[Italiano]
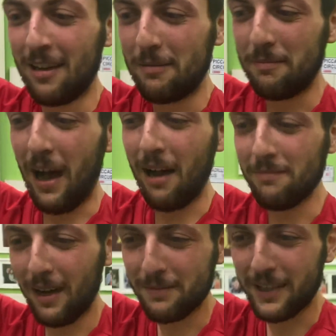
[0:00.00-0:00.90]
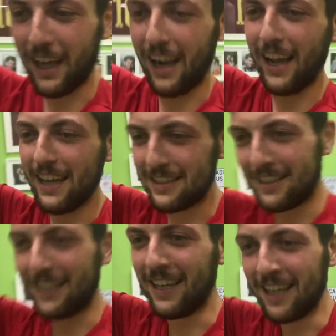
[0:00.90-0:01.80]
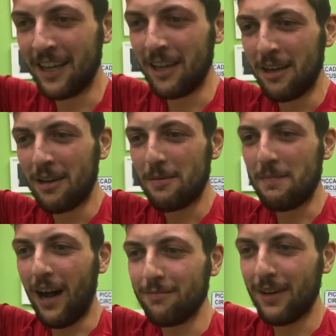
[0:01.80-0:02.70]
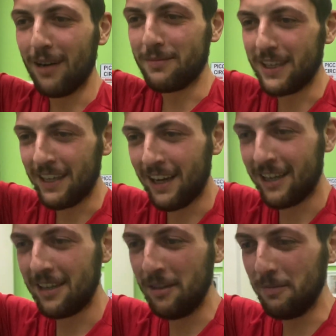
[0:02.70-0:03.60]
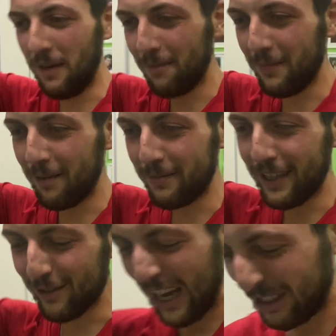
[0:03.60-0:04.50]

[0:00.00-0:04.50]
Mamma mia ragazzi! Mamma mia! Mamma mia, una